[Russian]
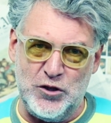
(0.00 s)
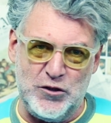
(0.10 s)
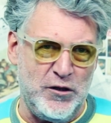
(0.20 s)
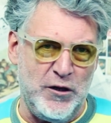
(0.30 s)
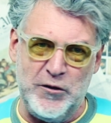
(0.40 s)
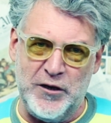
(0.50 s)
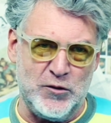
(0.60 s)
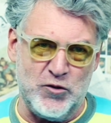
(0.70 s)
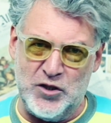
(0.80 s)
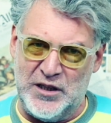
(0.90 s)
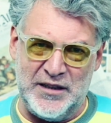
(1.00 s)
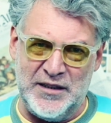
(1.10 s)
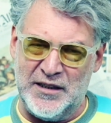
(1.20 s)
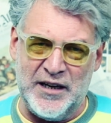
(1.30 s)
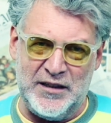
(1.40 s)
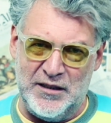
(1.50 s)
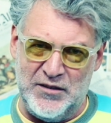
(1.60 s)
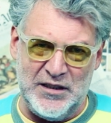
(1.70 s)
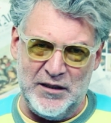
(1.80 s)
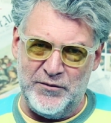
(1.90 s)
Тетю Лилю я тоже
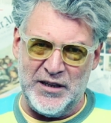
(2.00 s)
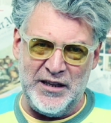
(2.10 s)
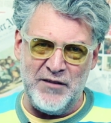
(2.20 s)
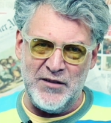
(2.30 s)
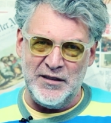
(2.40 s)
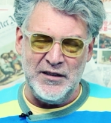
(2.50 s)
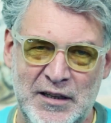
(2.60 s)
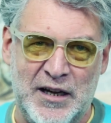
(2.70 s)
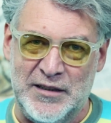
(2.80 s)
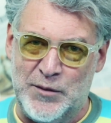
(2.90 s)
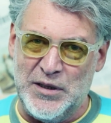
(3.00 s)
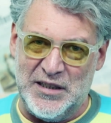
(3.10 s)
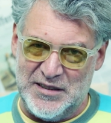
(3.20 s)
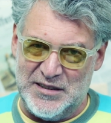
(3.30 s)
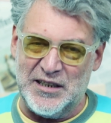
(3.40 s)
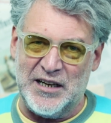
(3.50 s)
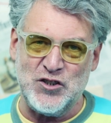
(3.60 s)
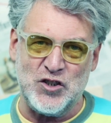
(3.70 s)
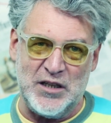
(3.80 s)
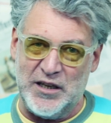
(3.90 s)
неоднократно видал в гневе. Она была
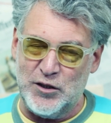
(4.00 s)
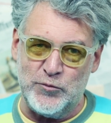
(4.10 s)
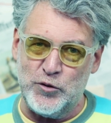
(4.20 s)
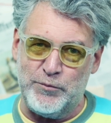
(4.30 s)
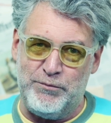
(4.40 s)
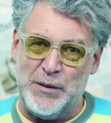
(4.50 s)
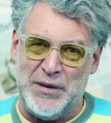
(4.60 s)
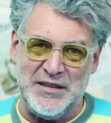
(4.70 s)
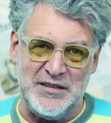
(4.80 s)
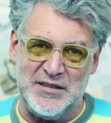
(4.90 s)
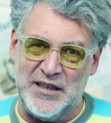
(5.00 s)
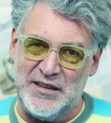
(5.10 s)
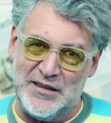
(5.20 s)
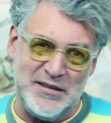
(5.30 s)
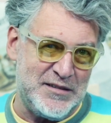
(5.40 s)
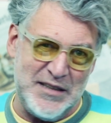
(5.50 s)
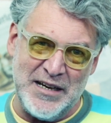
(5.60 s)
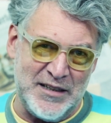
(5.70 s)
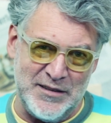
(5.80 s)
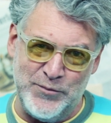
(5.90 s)
страшна. Я думаю, попадись ей
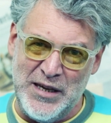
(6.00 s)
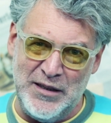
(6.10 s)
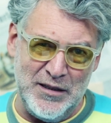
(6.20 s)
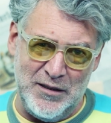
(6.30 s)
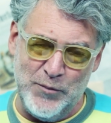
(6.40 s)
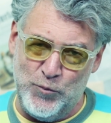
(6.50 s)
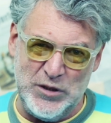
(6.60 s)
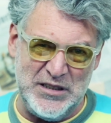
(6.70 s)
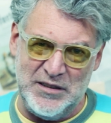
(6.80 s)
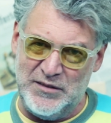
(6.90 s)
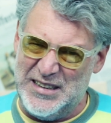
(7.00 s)
Тереза Мэй на пути.